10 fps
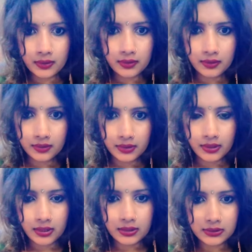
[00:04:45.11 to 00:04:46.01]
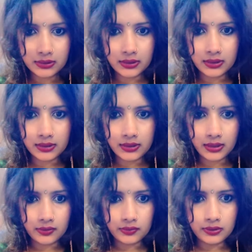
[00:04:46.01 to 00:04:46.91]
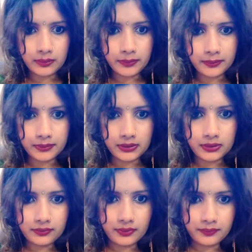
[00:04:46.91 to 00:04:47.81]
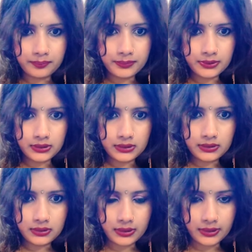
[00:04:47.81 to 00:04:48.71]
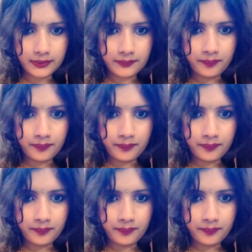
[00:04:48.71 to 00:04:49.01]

नाराज़ कर दिया होली में हमारा फेवरेट है